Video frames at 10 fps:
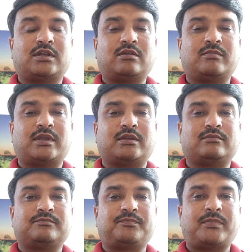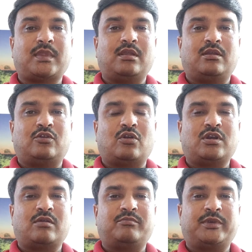टर्म है
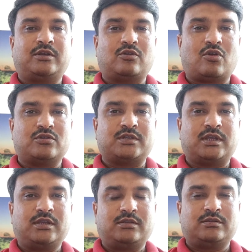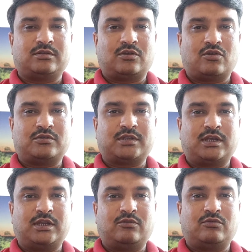नॉन कम्पीट क्लॉज है क्लॉज
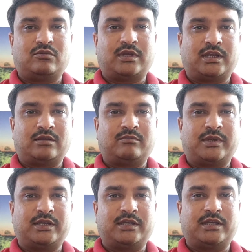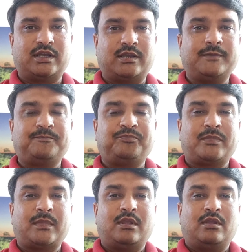के लिए उन्होंने कंप्लेंट किया है
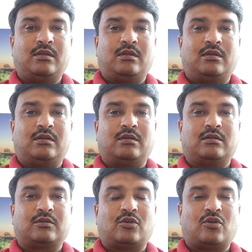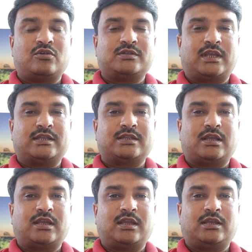क्लॉज uh, ऐसा
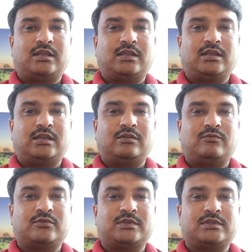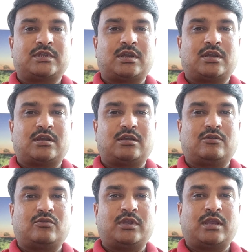है कि इन्फोसिस का
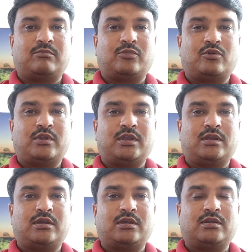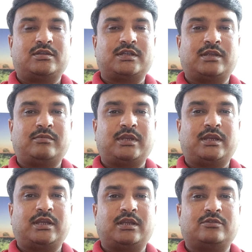कोई एम्प्लॉय अगर छः
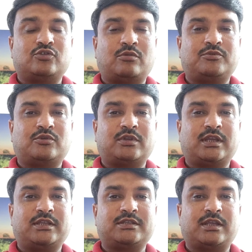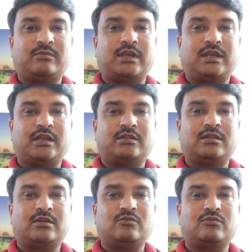महीने के जॉब छोड़ने के छः महीने के
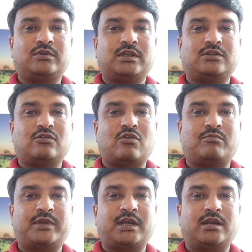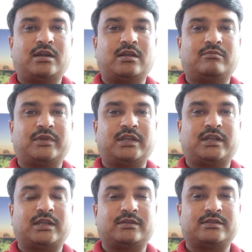अंदर उनकी जो कॉम्पिटिटर कंपनी
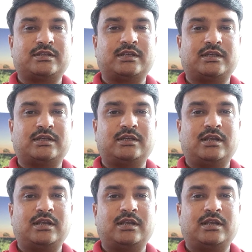है जैसे